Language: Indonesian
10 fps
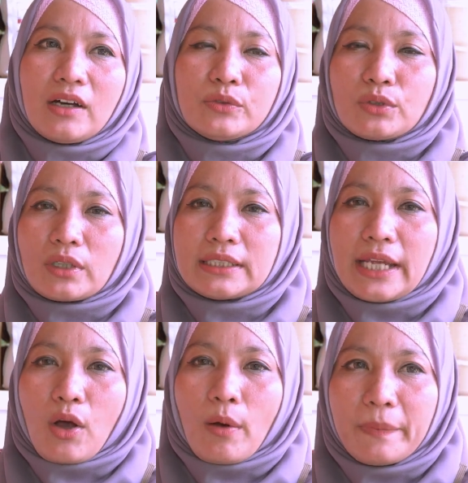untuk
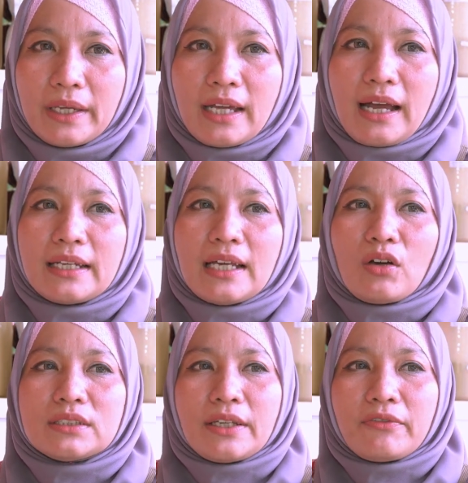kedai kopi yang ada
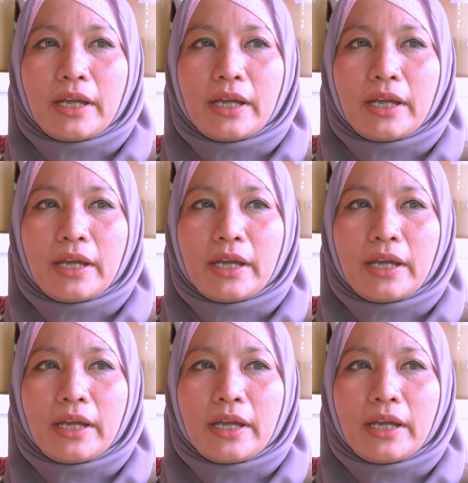konsep